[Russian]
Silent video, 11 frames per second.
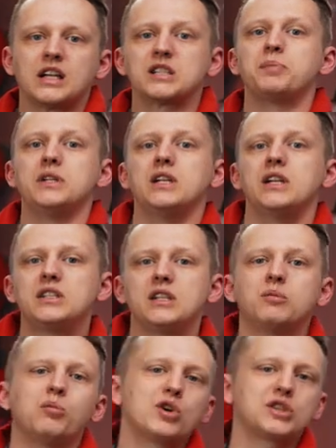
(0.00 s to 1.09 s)

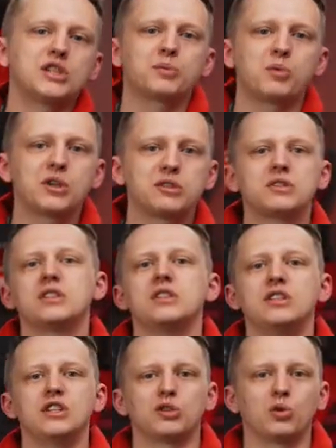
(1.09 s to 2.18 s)
Распылитель можно использовать
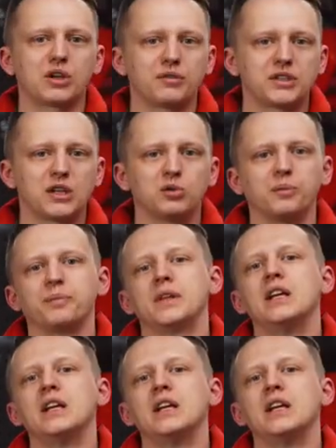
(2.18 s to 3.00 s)
не только в саду.